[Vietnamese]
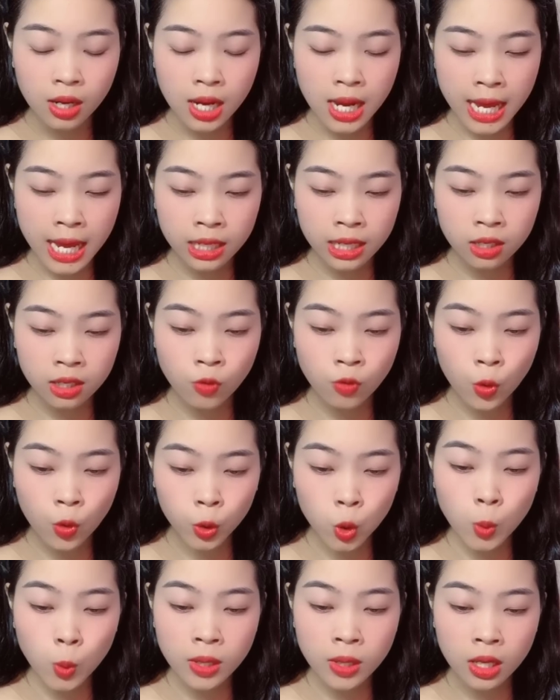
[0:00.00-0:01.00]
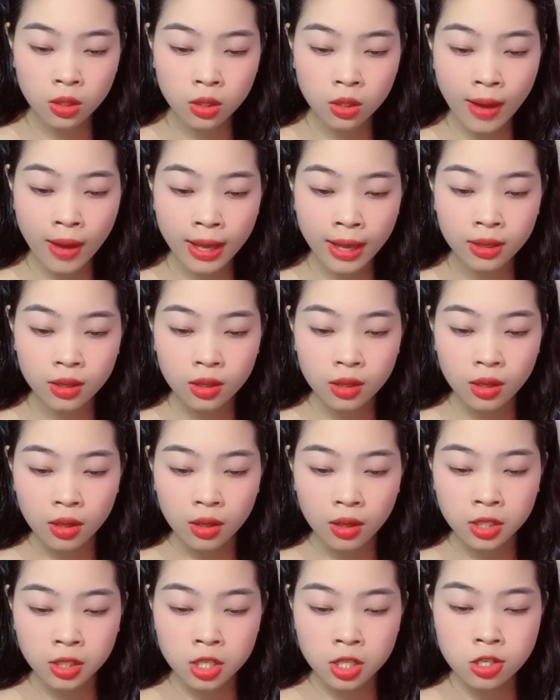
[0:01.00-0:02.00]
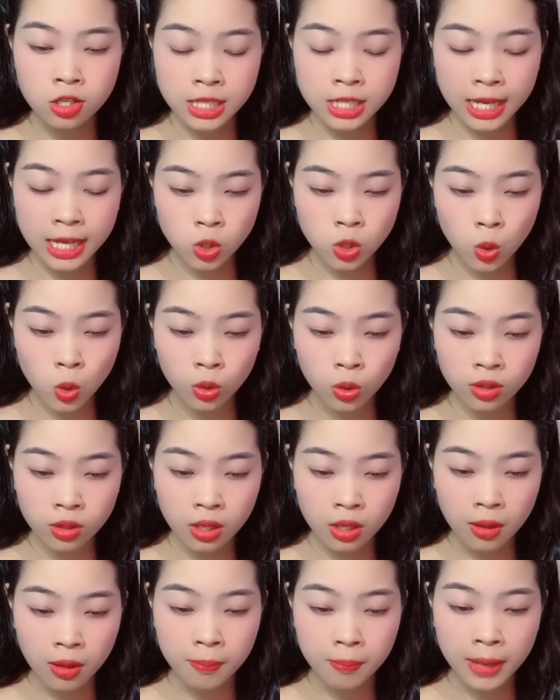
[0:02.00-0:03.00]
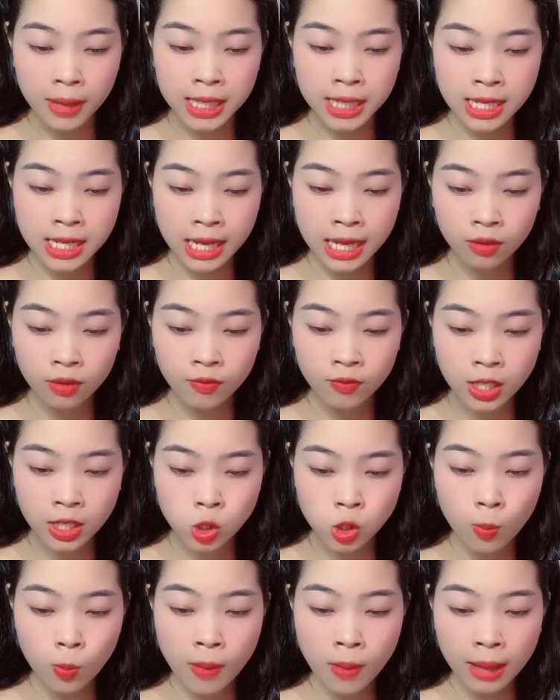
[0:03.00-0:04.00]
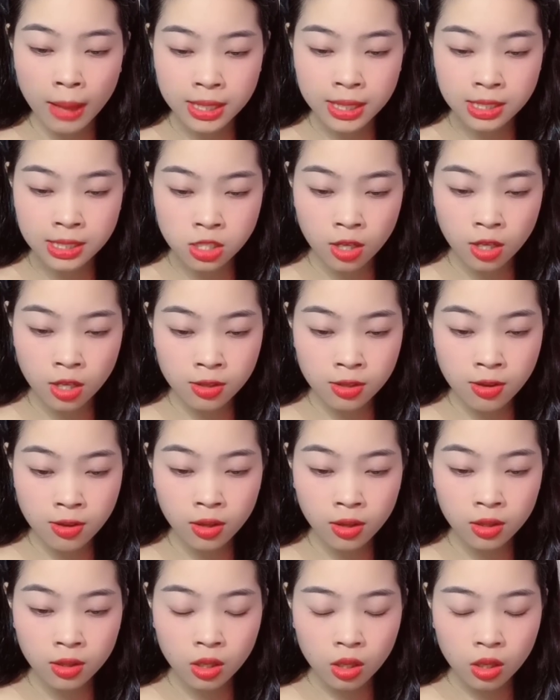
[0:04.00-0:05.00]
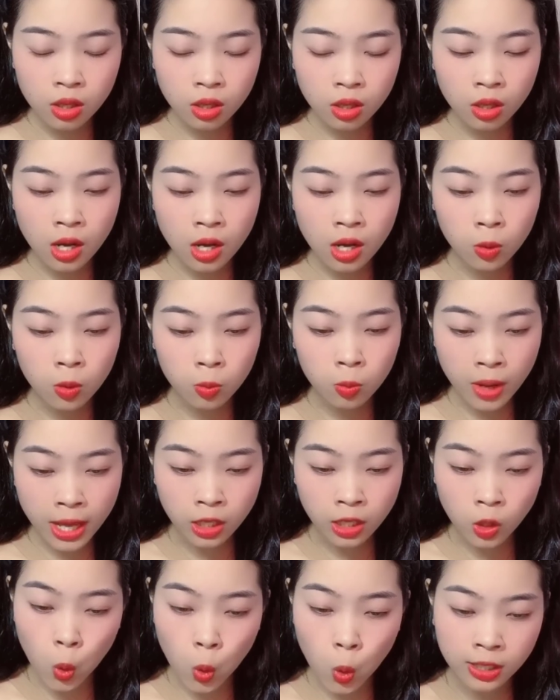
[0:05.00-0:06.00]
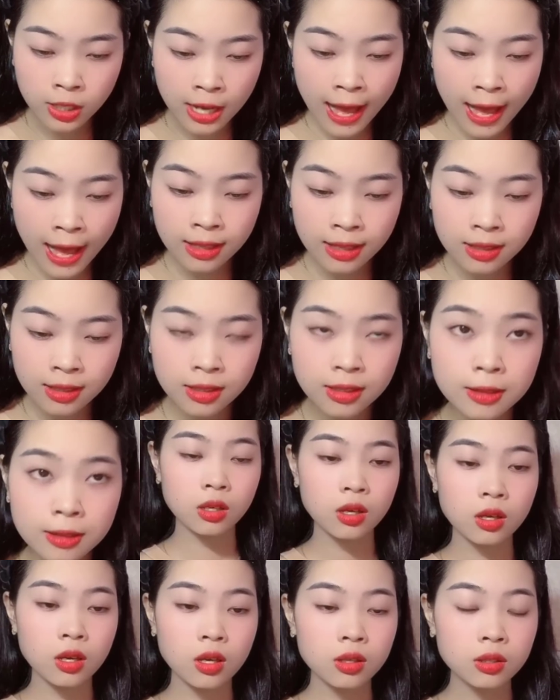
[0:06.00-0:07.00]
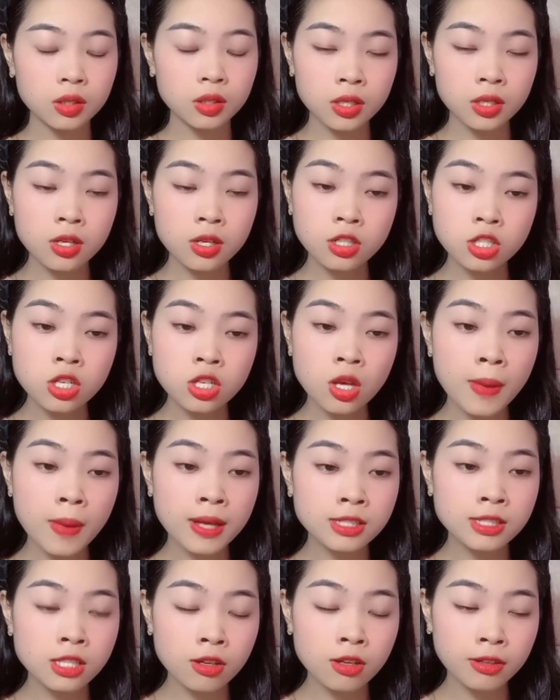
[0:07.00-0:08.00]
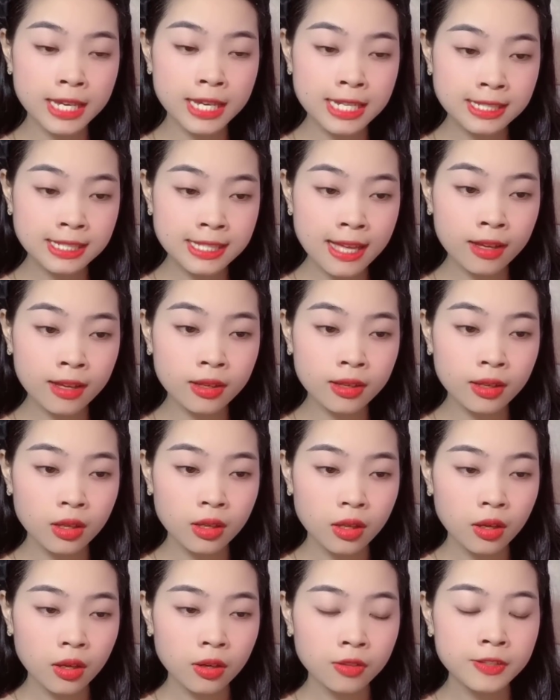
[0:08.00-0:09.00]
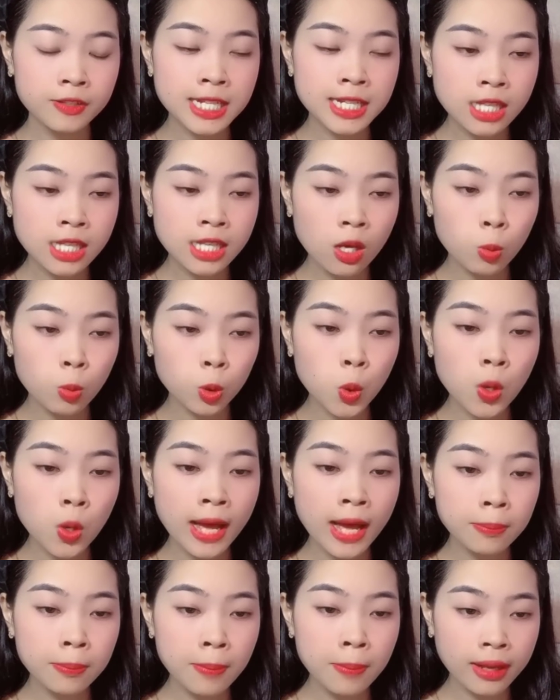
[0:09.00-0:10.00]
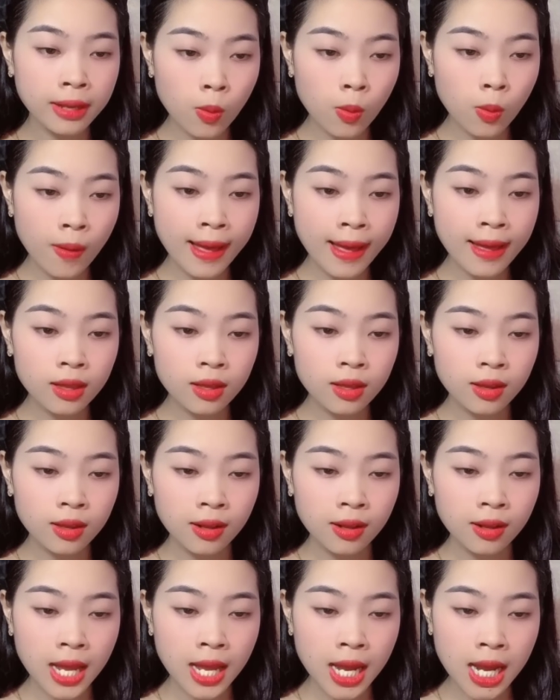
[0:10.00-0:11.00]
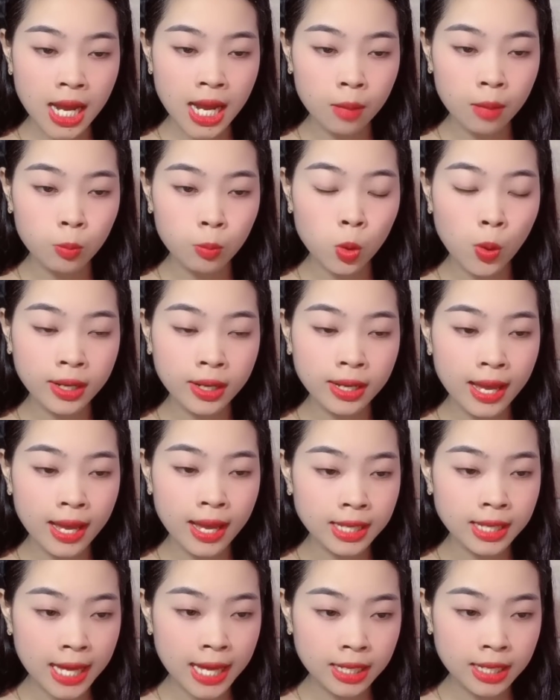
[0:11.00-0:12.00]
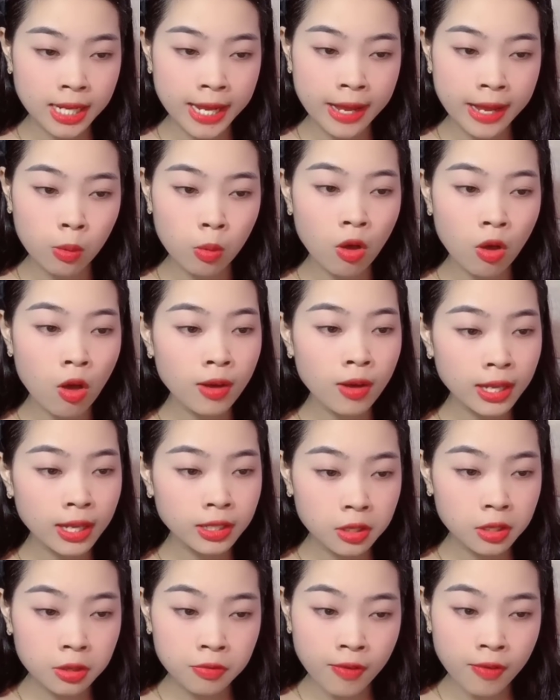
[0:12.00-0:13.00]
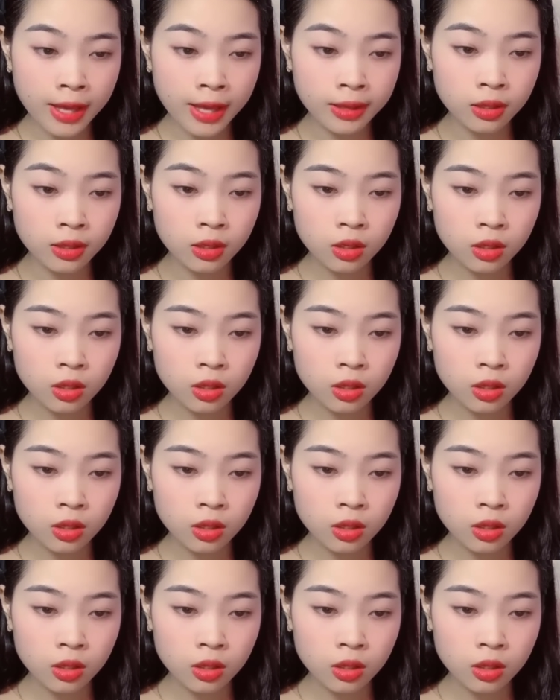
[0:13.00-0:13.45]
Anh vội cúp điện thoại, như chạy trốn mà đi nhanh về chỗ ba mình dưỡng thương, lòng đầy ngổn ngang. Đức chưa bao giờ nghĩ rằng phía sau một cô gái bán hoa lại là một hoàn cảnh ngặt nghèo khó khăn như vậy